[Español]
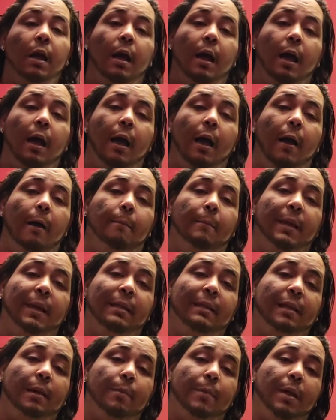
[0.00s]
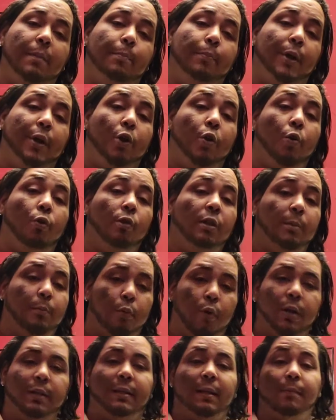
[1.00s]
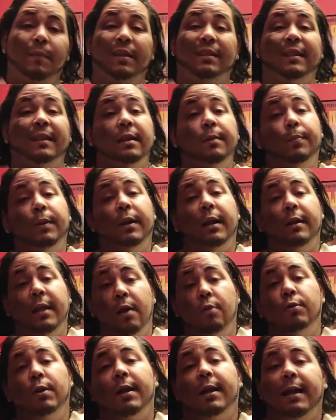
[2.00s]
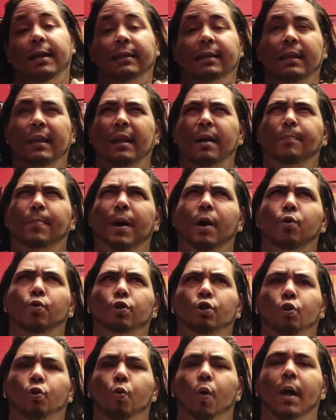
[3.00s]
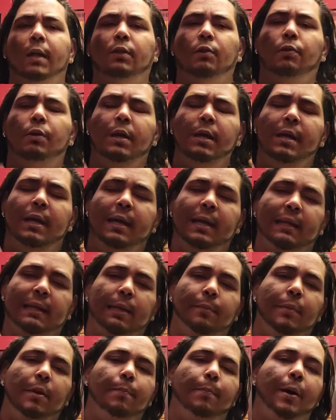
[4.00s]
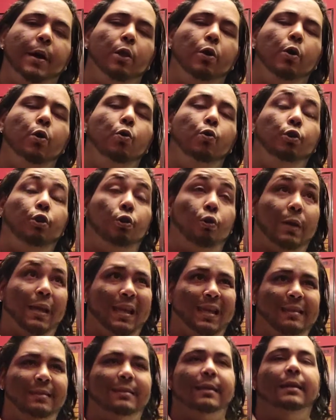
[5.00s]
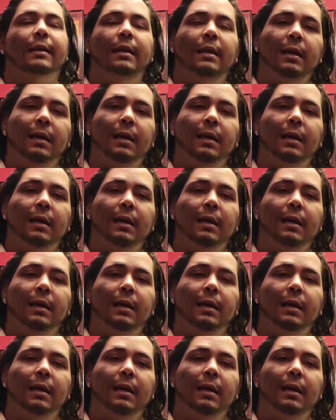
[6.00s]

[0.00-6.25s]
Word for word: Um, y también pues Golden Boy también tiene planeado unas carteleras para julio 4 y también para julio 15.